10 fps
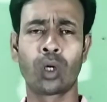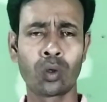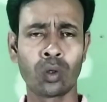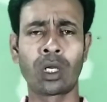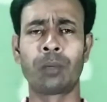
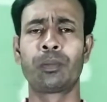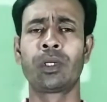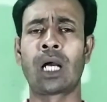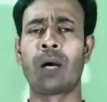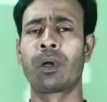যখন
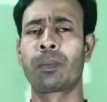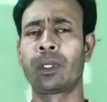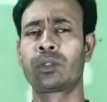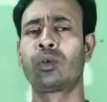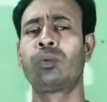আপনি খাবার
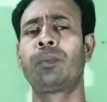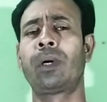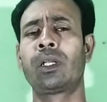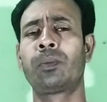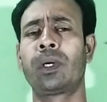পাত্র বা
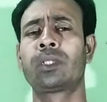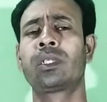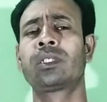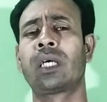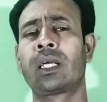পানির
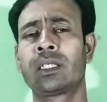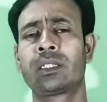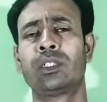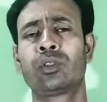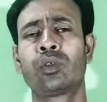পাত্রের জায়গা
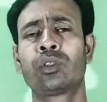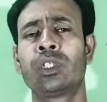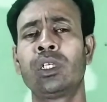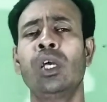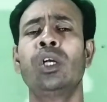চেঞ্জ
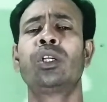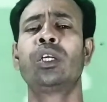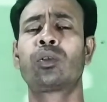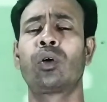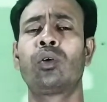করছেন
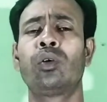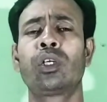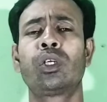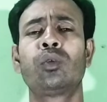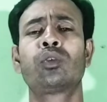ঠিক
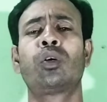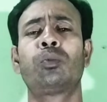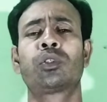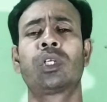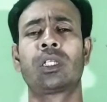তখনই কিন্তু
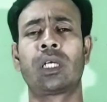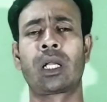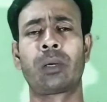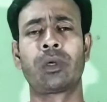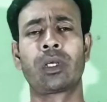সমস্যাটা
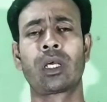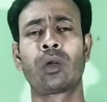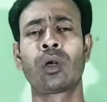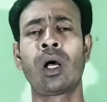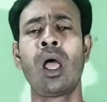দাঁড়াবে
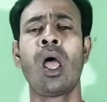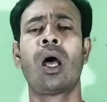কেননা